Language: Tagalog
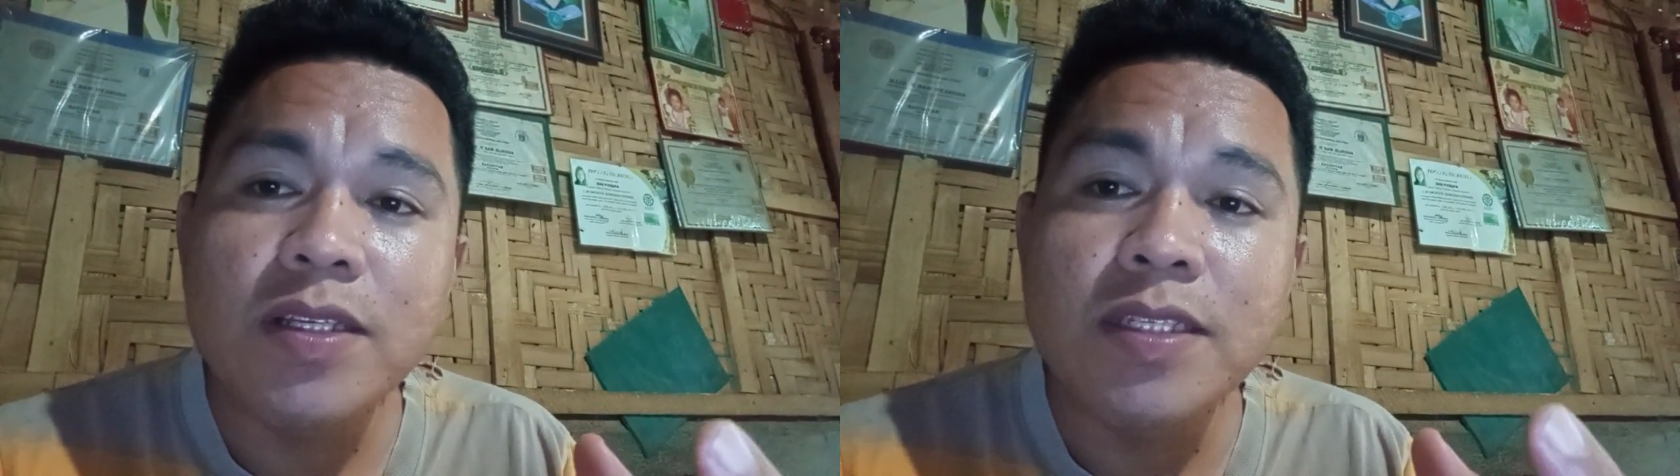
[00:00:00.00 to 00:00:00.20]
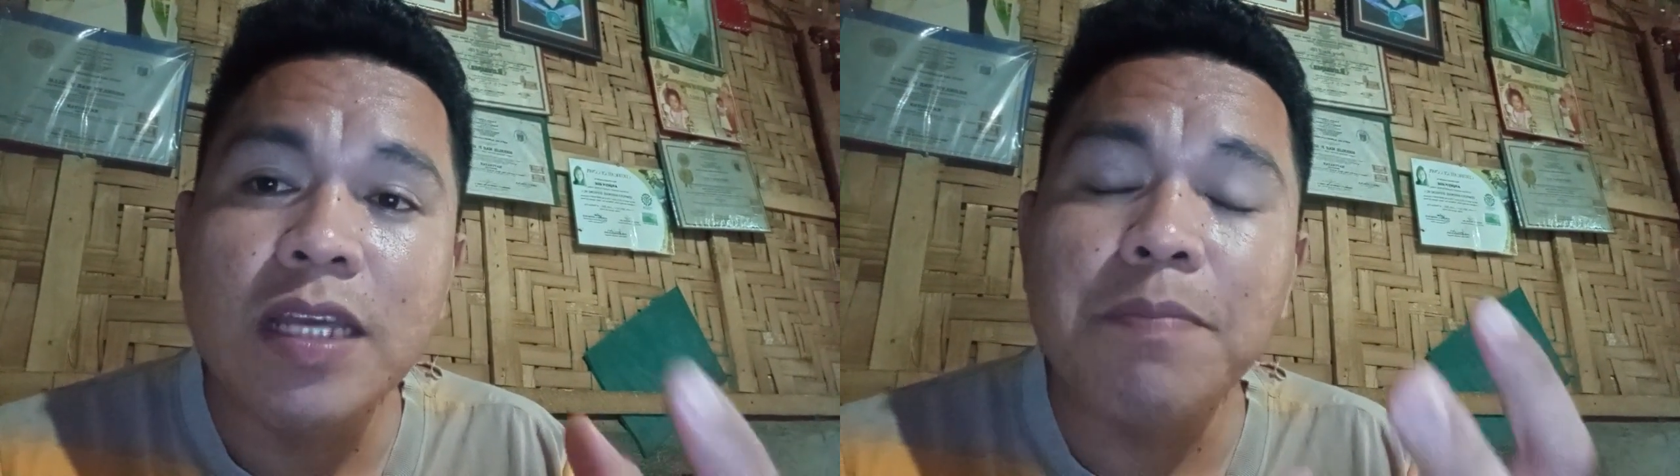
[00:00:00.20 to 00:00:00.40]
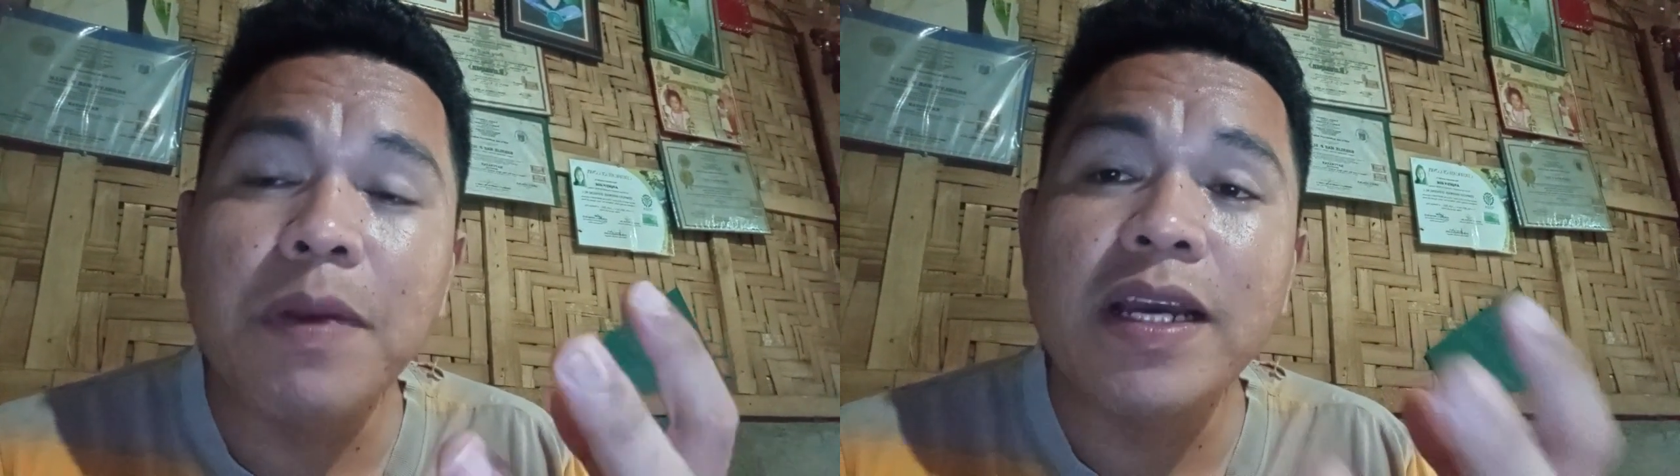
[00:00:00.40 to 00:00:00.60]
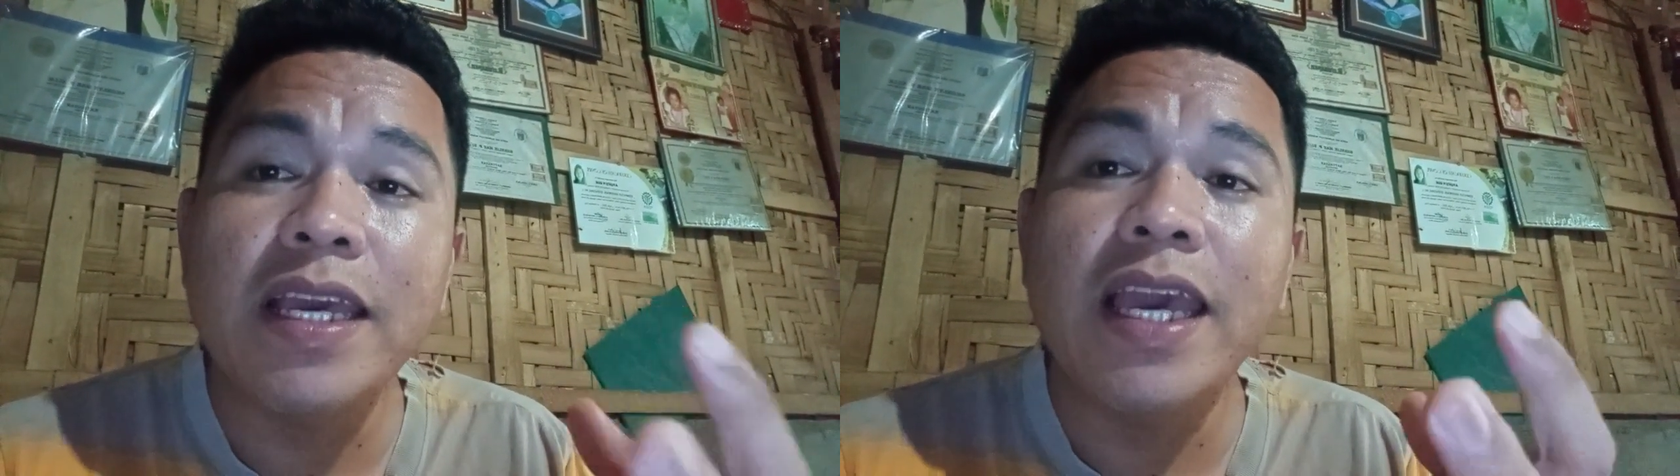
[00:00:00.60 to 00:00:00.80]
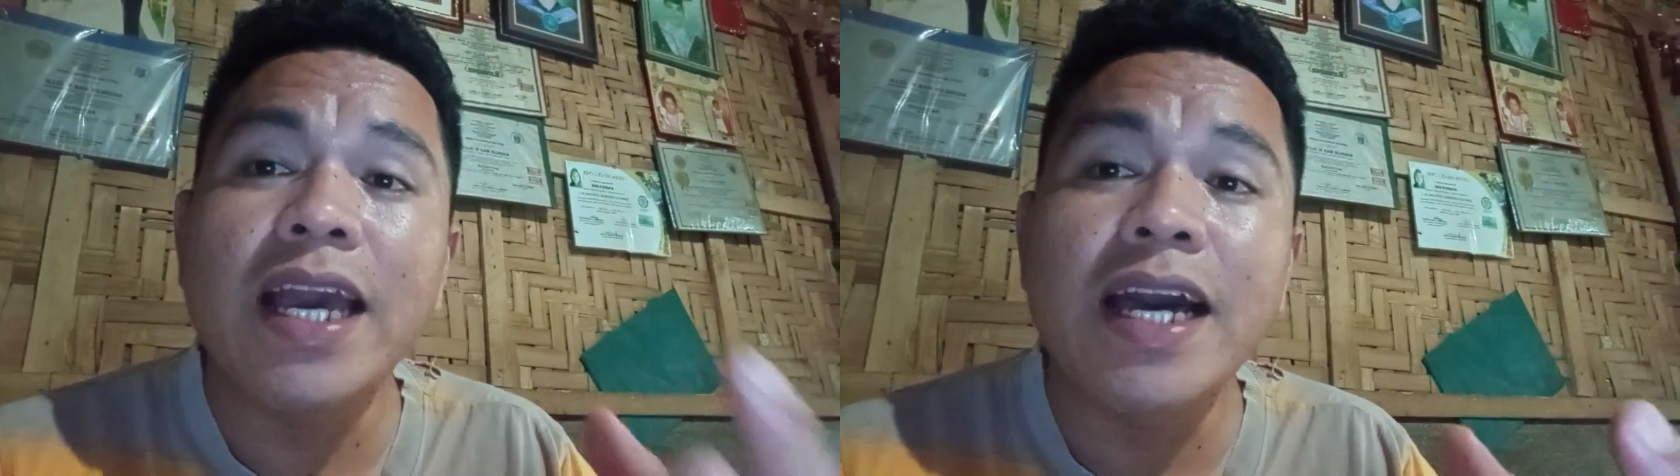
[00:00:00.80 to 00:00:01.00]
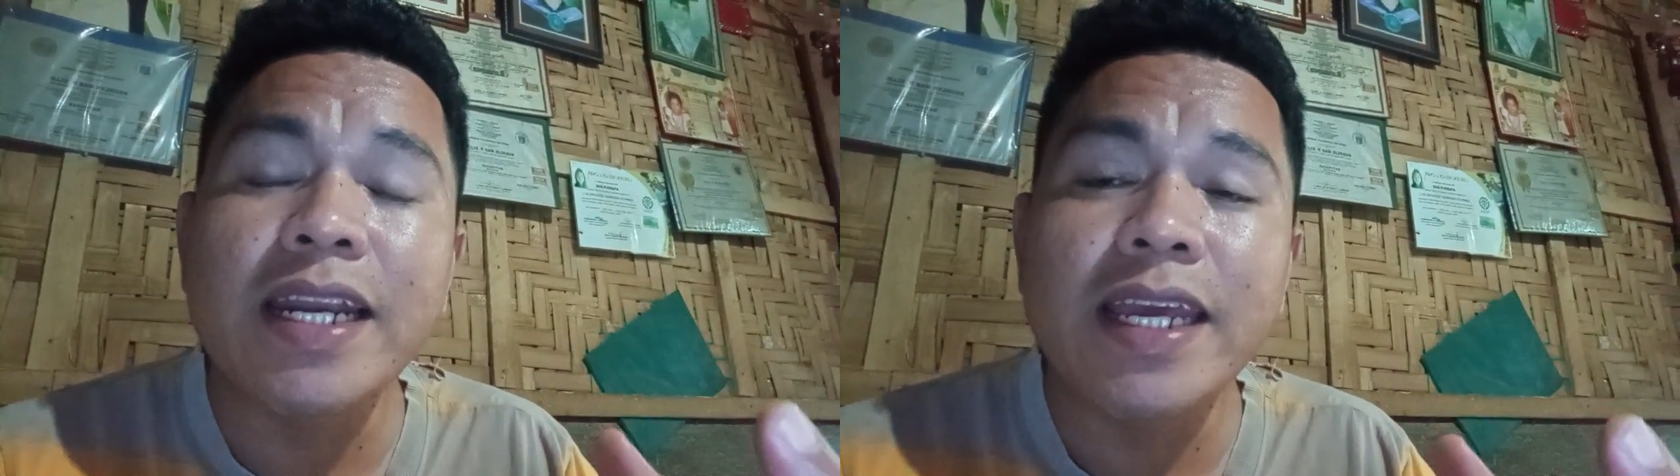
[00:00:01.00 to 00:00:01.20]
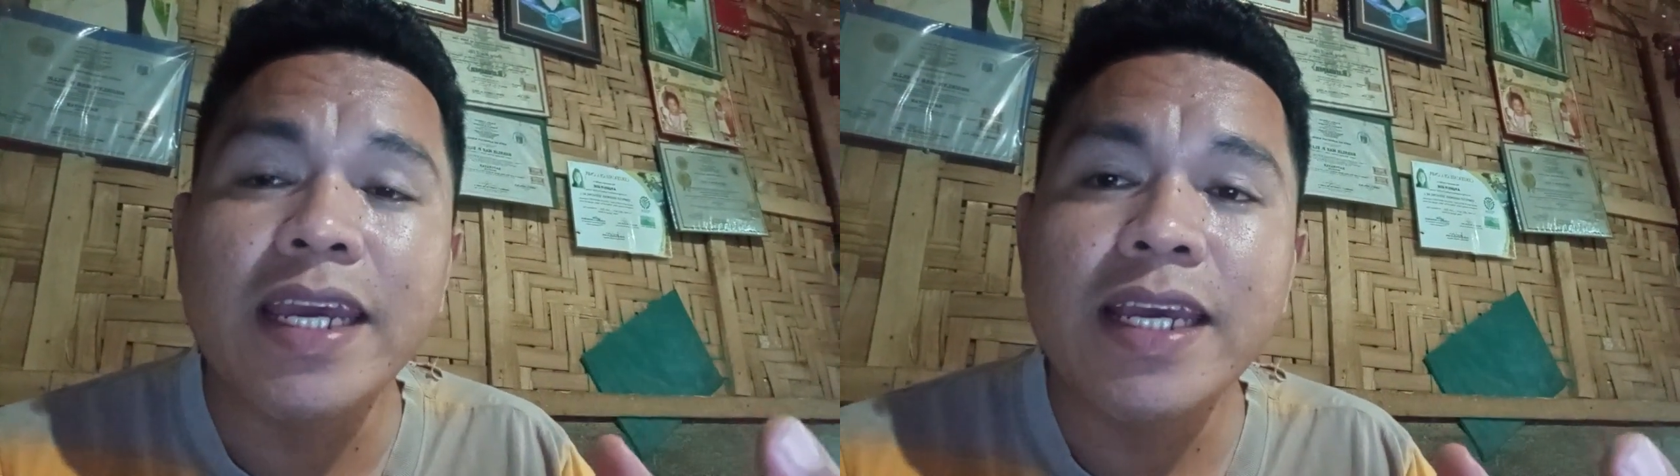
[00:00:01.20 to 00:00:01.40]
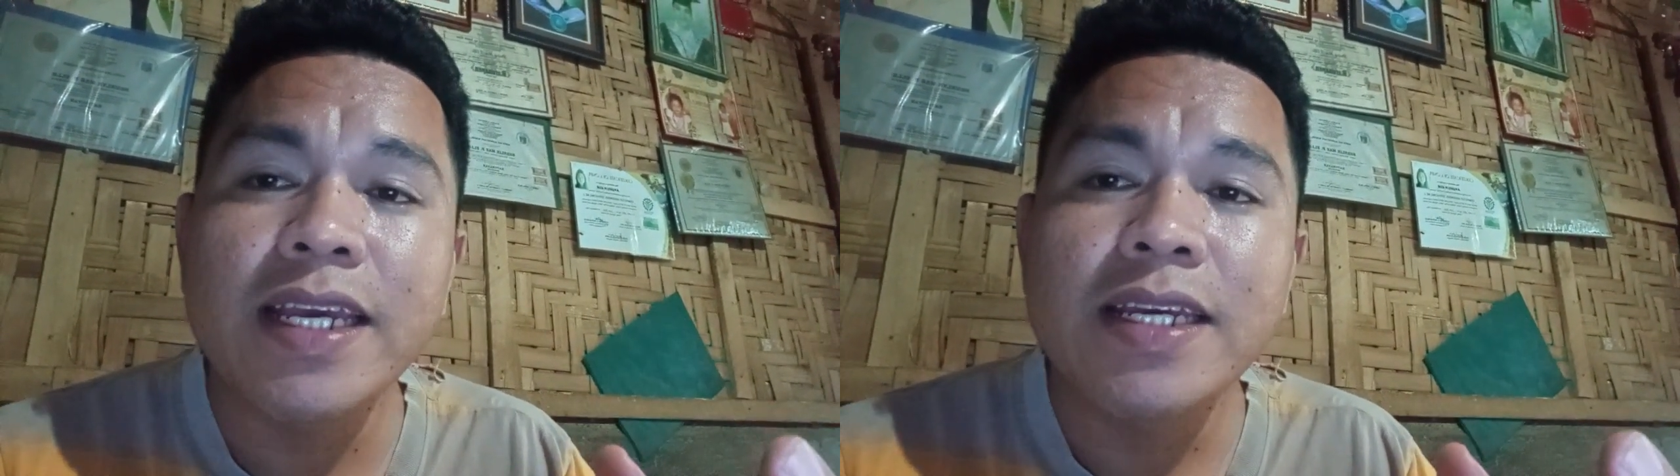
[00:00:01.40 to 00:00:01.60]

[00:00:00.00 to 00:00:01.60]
sa pangyayari